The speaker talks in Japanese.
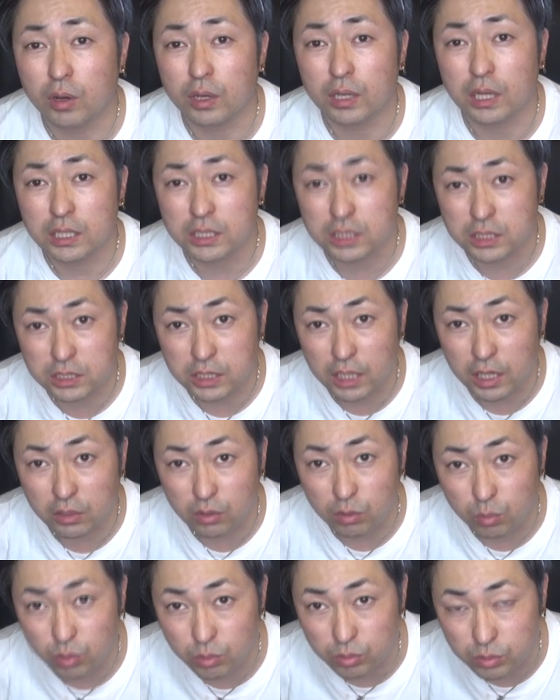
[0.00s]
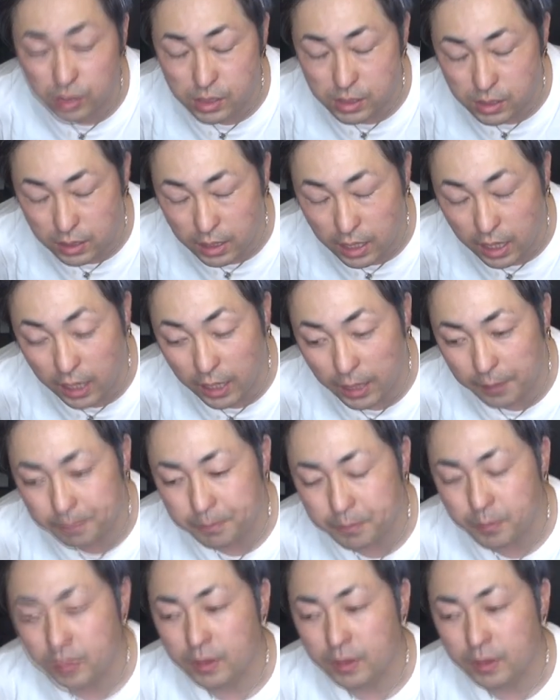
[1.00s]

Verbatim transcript: お話ししたいと思うんですが、